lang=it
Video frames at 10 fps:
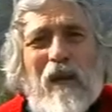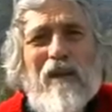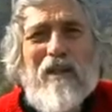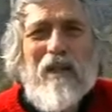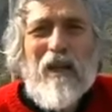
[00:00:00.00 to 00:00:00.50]

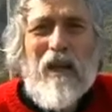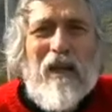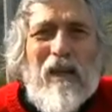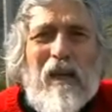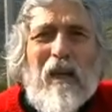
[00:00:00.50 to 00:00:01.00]

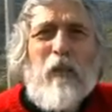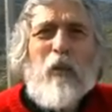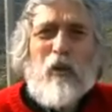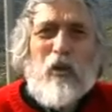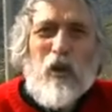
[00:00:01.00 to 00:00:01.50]
anziché la
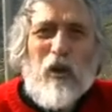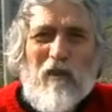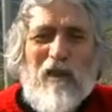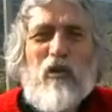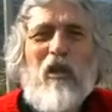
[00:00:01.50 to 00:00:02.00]

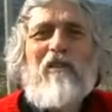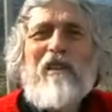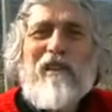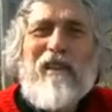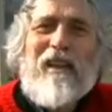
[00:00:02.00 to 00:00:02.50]
promozione verso la
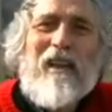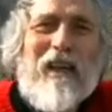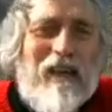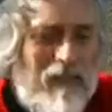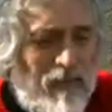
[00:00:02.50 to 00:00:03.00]
vita
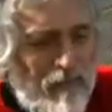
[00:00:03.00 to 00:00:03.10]
eterna,